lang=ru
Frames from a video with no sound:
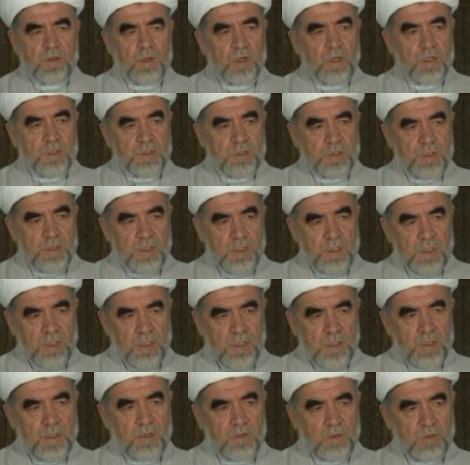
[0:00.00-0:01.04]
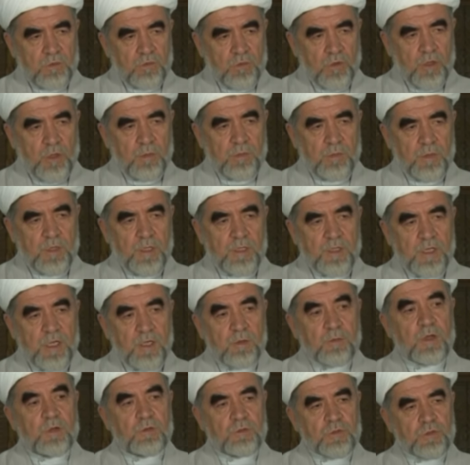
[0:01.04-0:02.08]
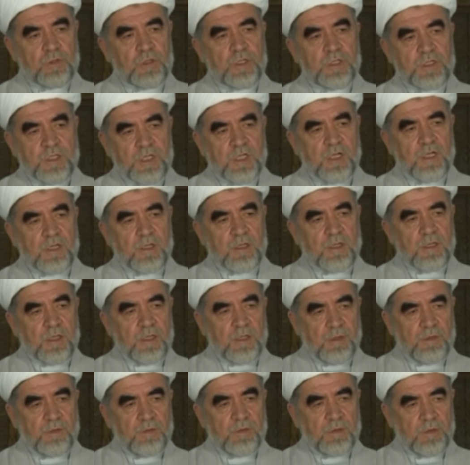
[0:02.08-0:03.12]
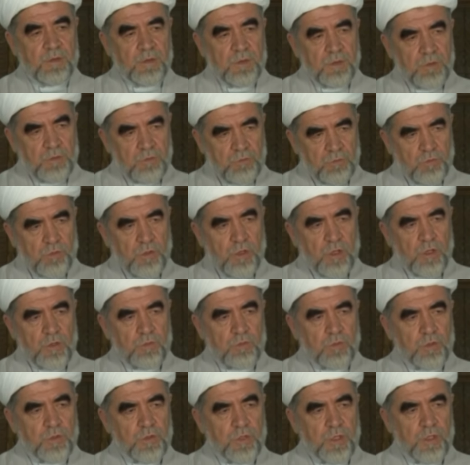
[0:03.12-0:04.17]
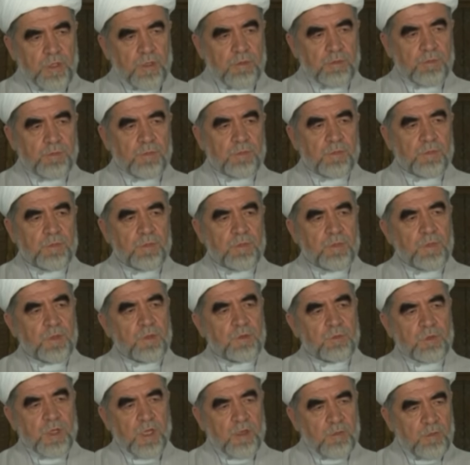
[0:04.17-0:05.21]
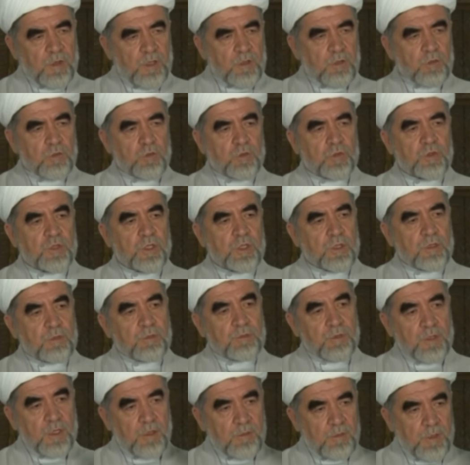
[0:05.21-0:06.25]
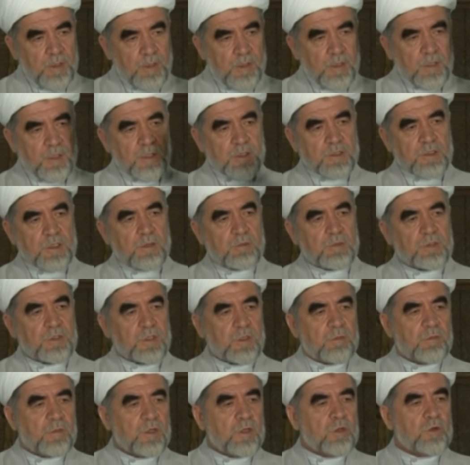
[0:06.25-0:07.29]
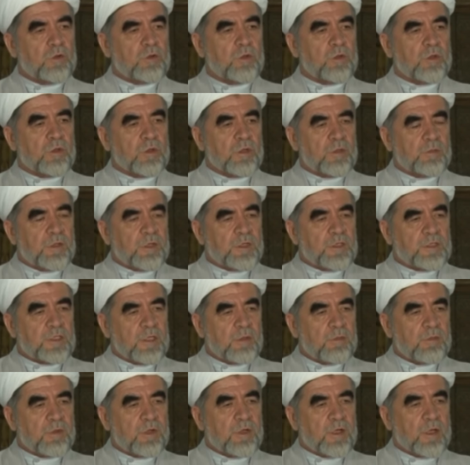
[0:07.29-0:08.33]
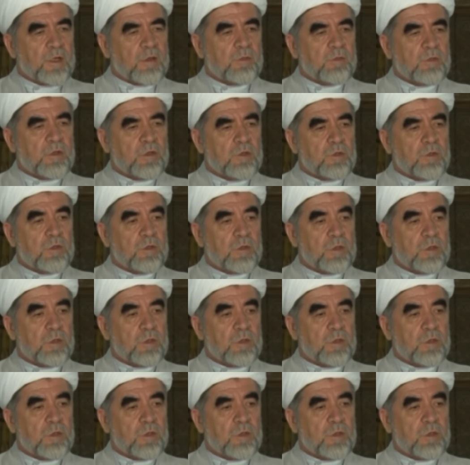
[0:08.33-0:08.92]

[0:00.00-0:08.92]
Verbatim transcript: Вооруженные молодые люди останавливают корабли, наводят оружие на членов экипажа и требуют от судовладельцев миллионы долларов.